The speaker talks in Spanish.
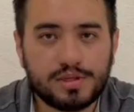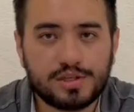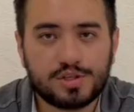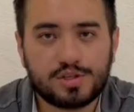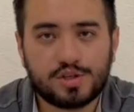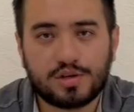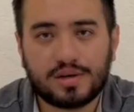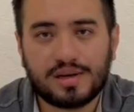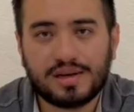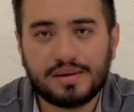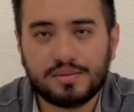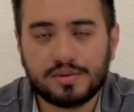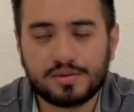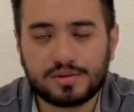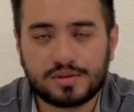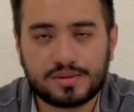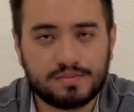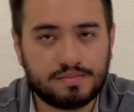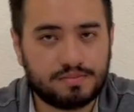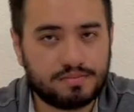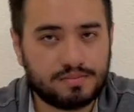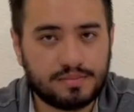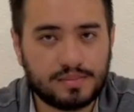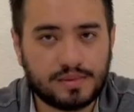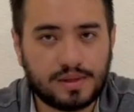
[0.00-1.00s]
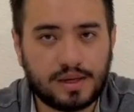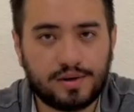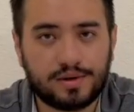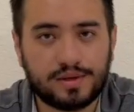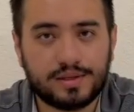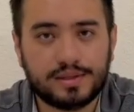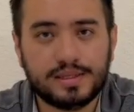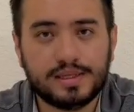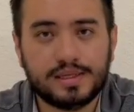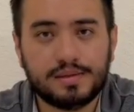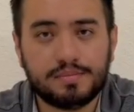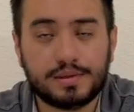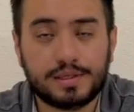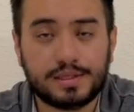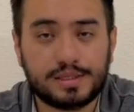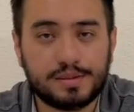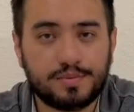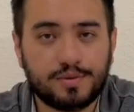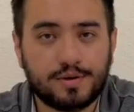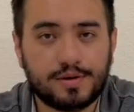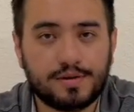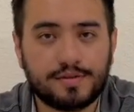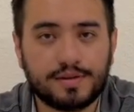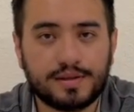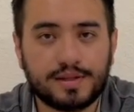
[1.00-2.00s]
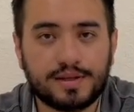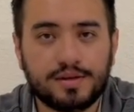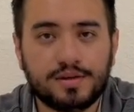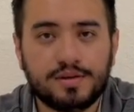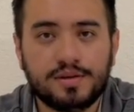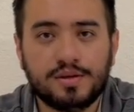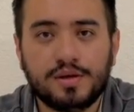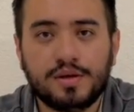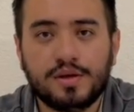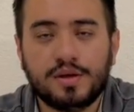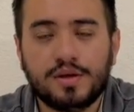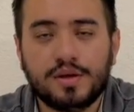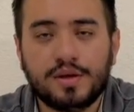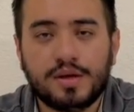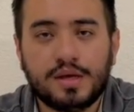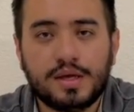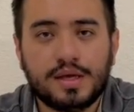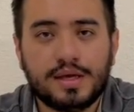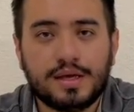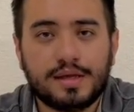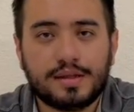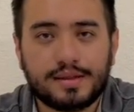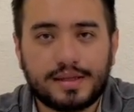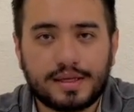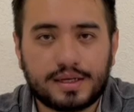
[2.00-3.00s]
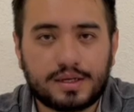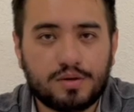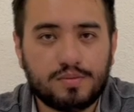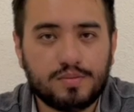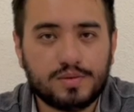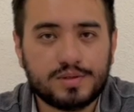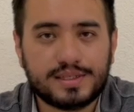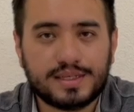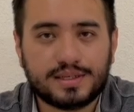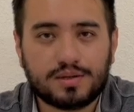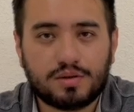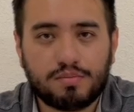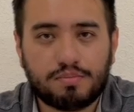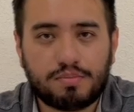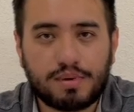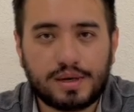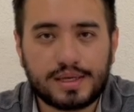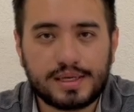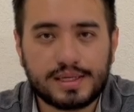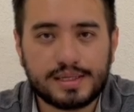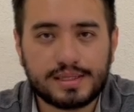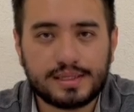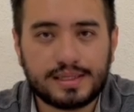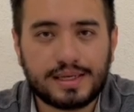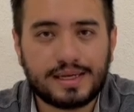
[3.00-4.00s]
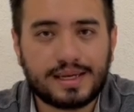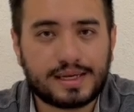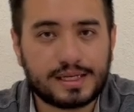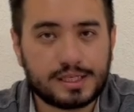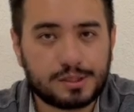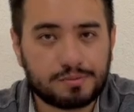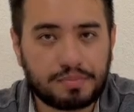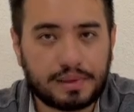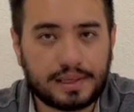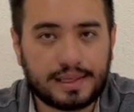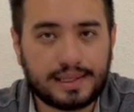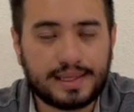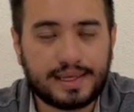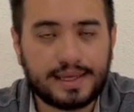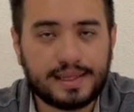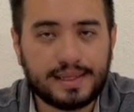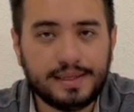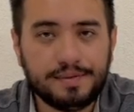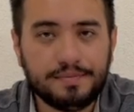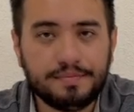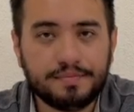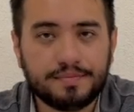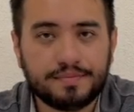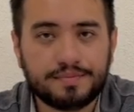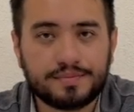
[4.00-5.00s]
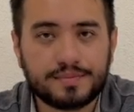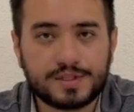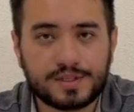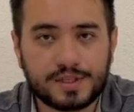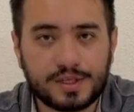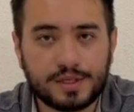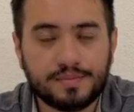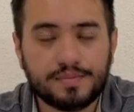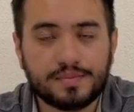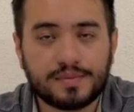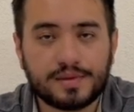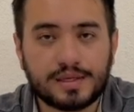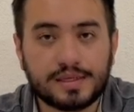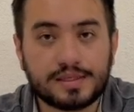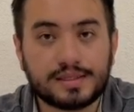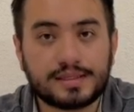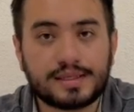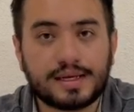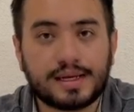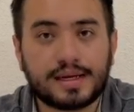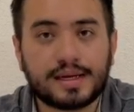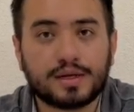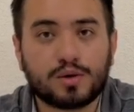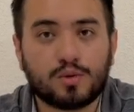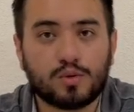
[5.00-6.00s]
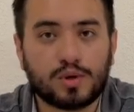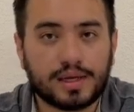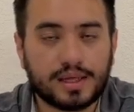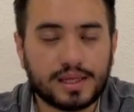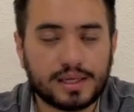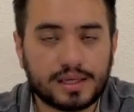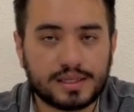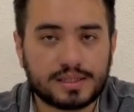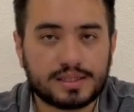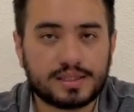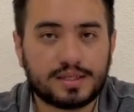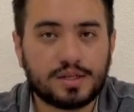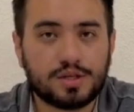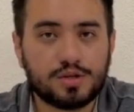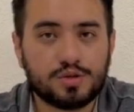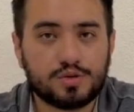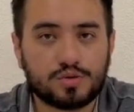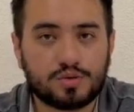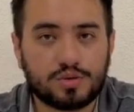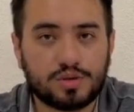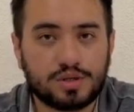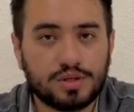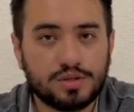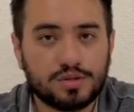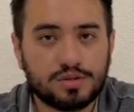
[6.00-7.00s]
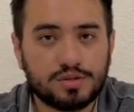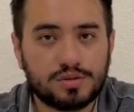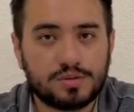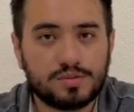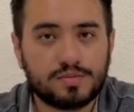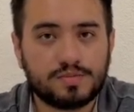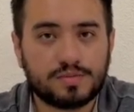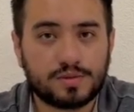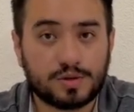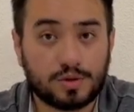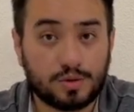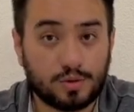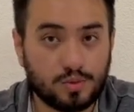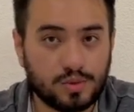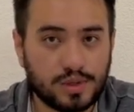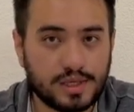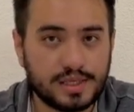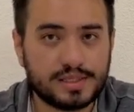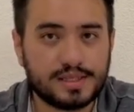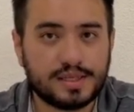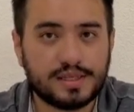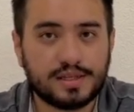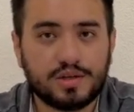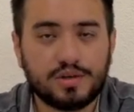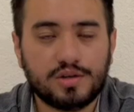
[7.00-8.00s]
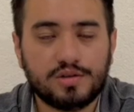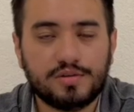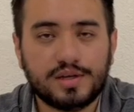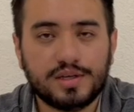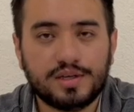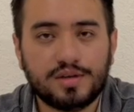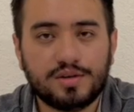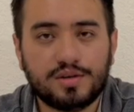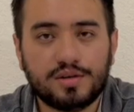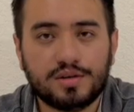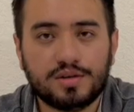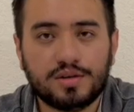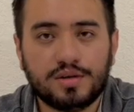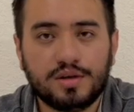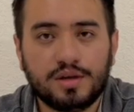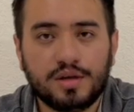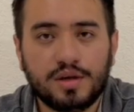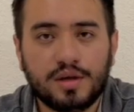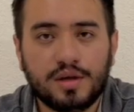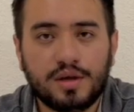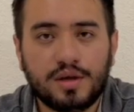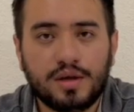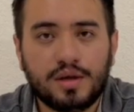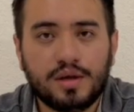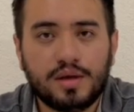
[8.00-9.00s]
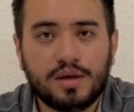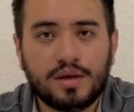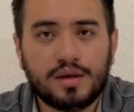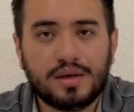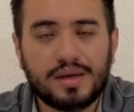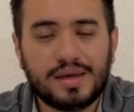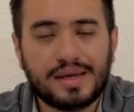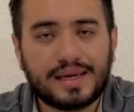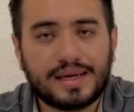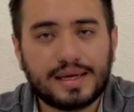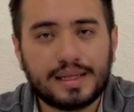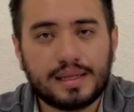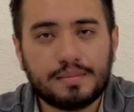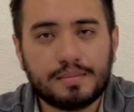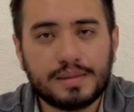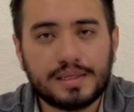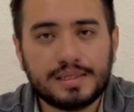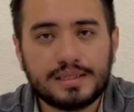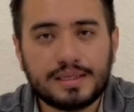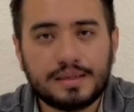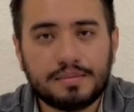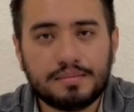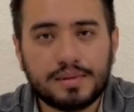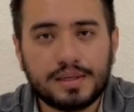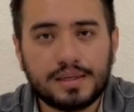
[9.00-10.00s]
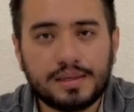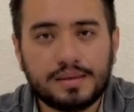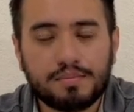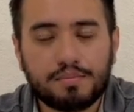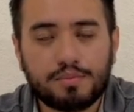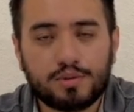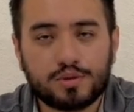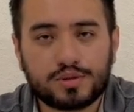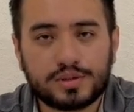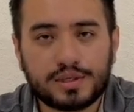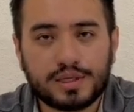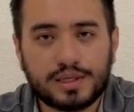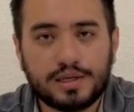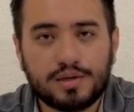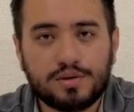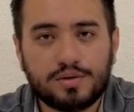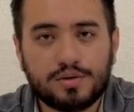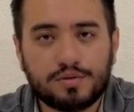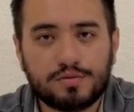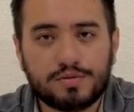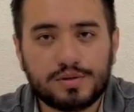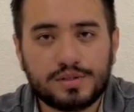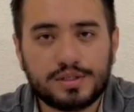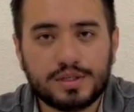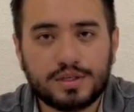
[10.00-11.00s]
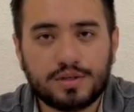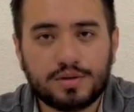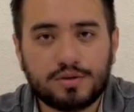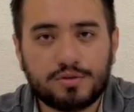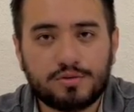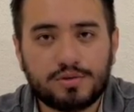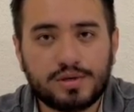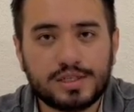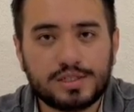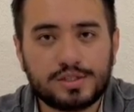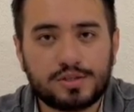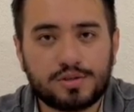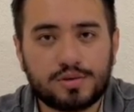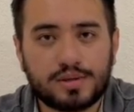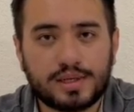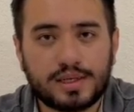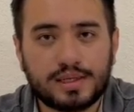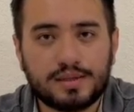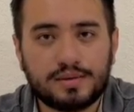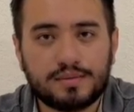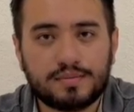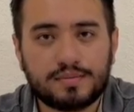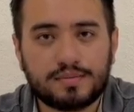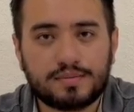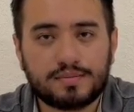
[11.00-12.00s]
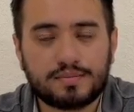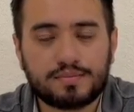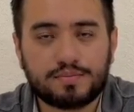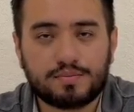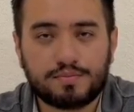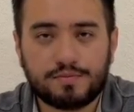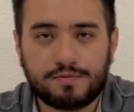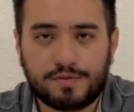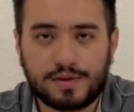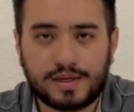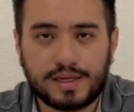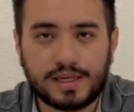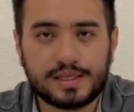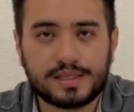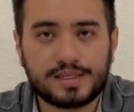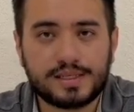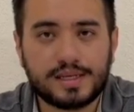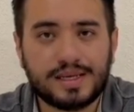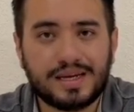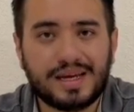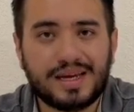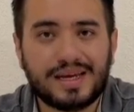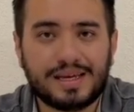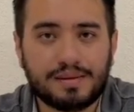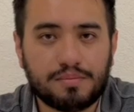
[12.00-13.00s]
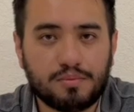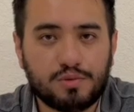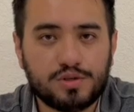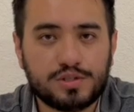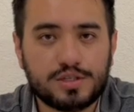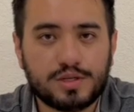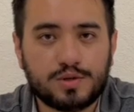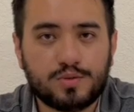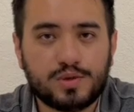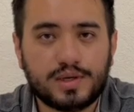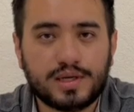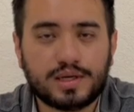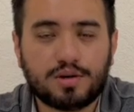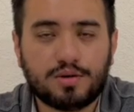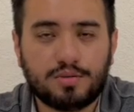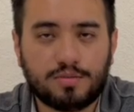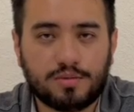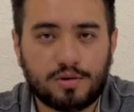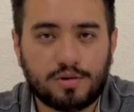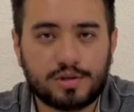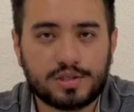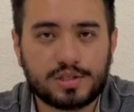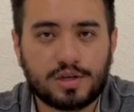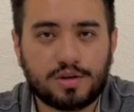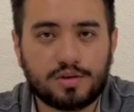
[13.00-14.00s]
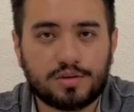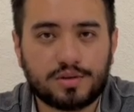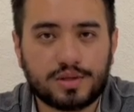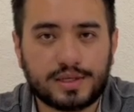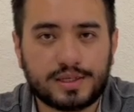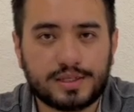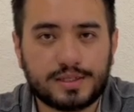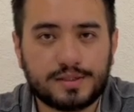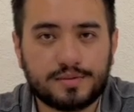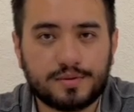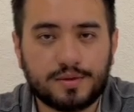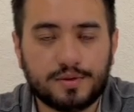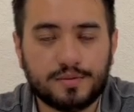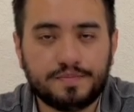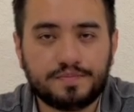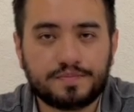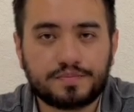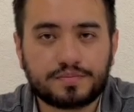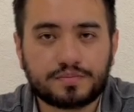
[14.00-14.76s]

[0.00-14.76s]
lo mencionamos ahorita al principio del video, de cómo esta compañía está respaldada, ¿sí? está regulada en Estados Unidos, con una sede en Nueva York, y que además también posee el oro físico en una ciudad financiera y muy segura como lo es Londres.